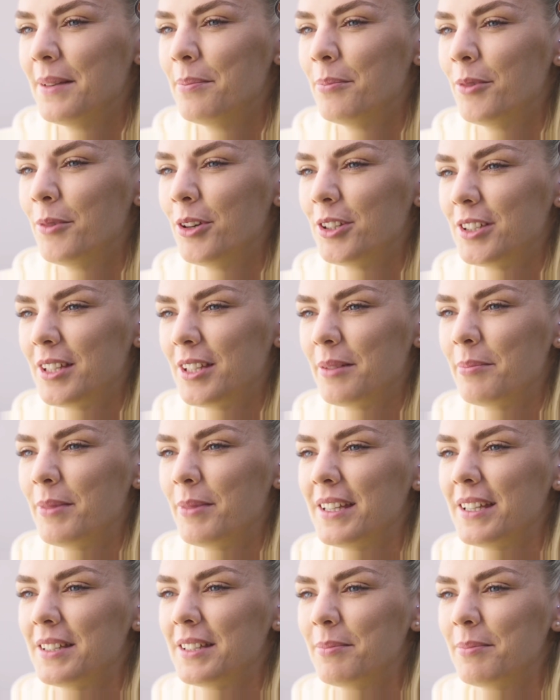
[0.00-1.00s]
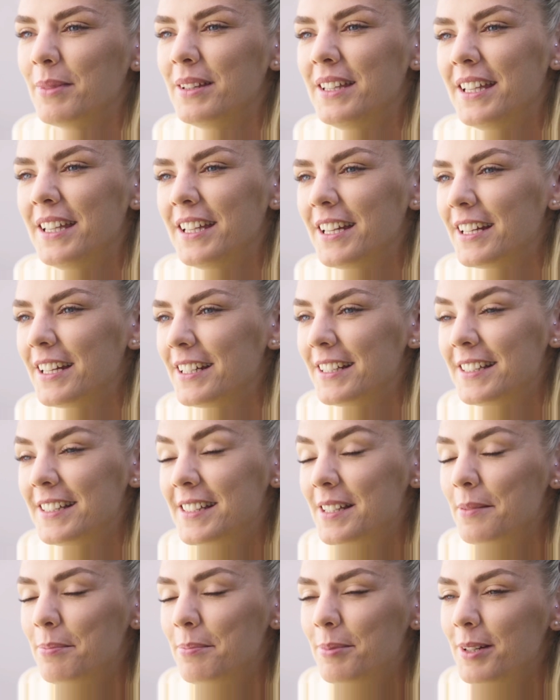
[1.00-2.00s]
und belegte bei den
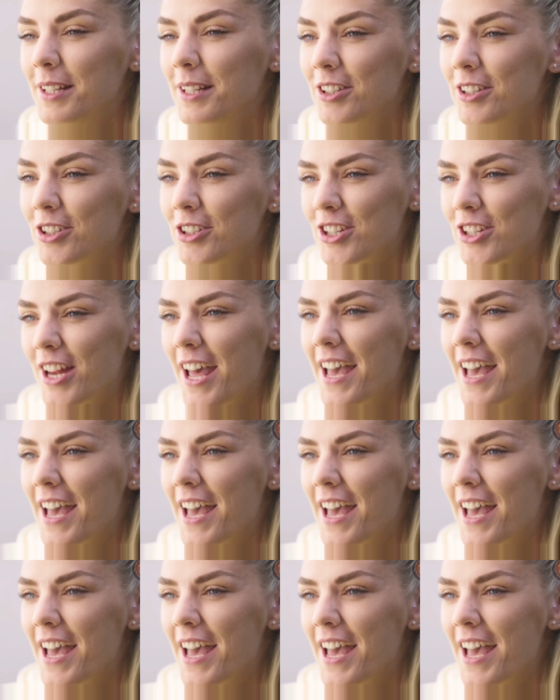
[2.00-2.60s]
Olympischen Sommerspielen